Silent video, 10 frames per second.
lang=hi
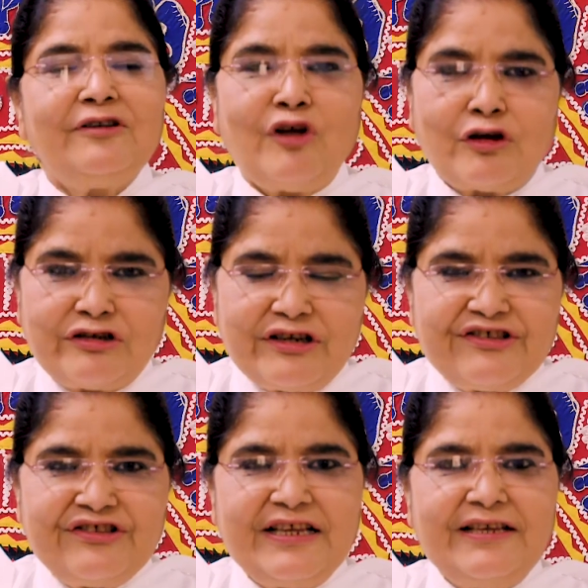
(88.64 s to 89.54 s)

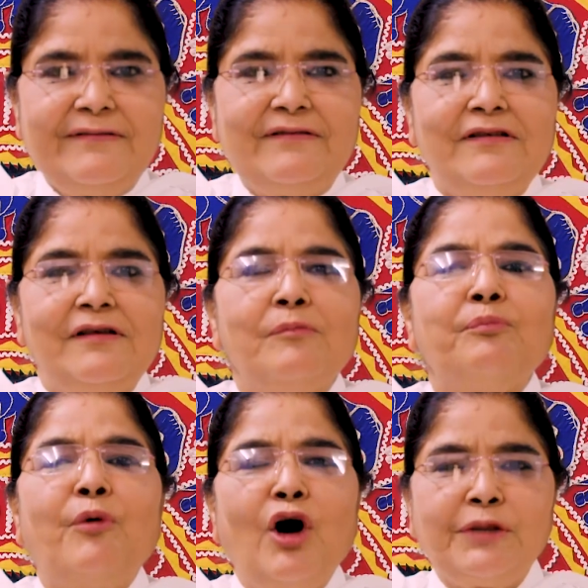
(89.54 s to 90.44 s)
डॉक्टर्स ने
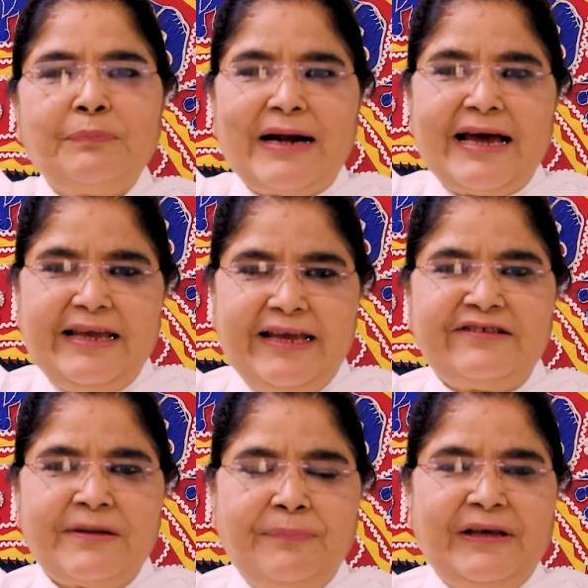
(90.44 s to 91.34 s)
बहुत बड़ा एक
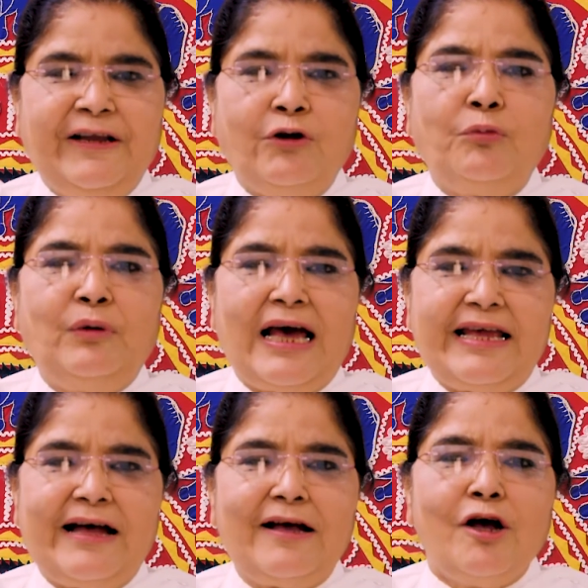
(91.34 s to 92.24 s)
सपेरे को
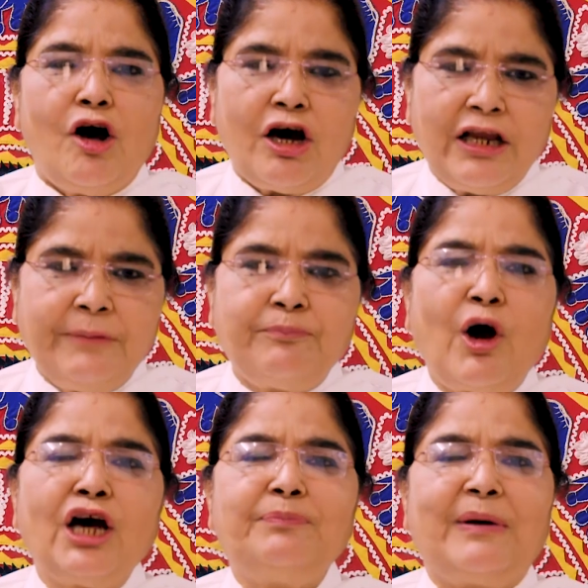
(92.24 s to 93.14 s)
बुलाया और एक
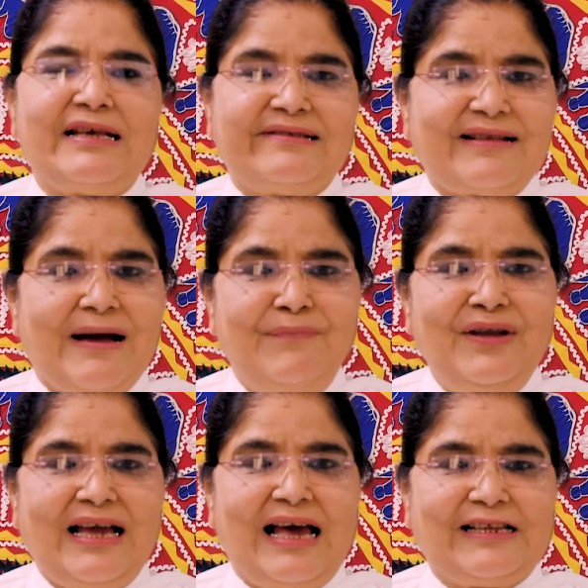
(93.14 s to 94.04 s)
बहुत बड़ा सांप
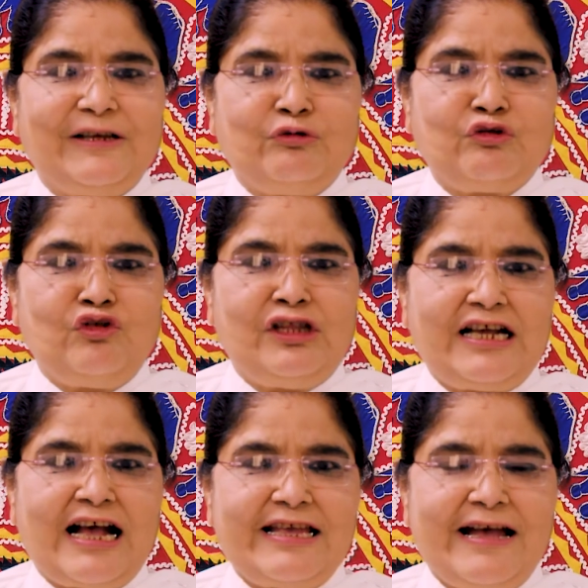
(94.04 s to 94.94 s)
निकाल के उसको
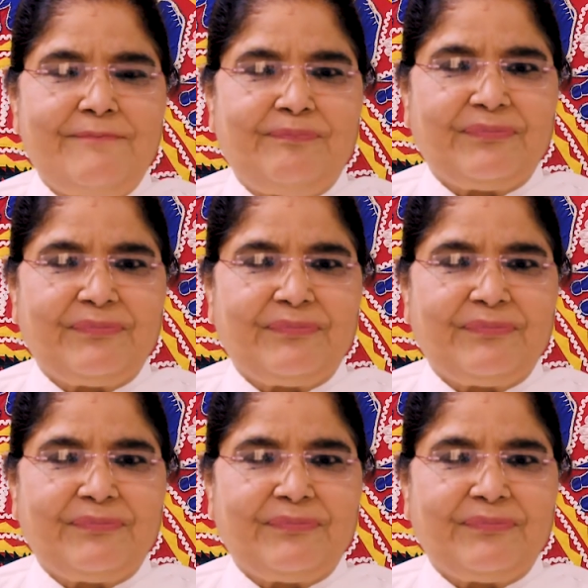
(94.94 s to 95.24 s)
दिखाया